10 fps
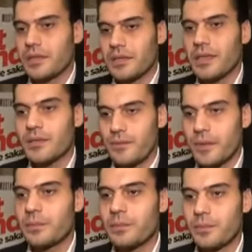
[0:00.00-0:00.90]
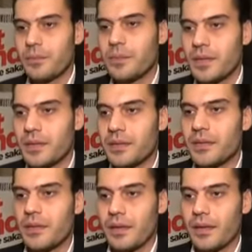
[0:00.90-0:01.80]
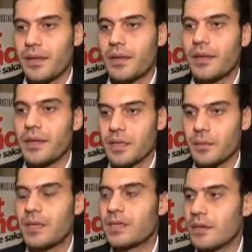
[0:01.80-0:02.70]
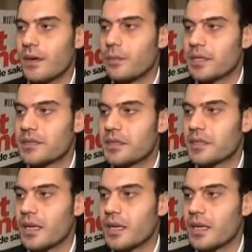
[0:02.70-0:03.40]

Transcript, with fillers: hani ilk filmin e, ekibiyle devam ettik.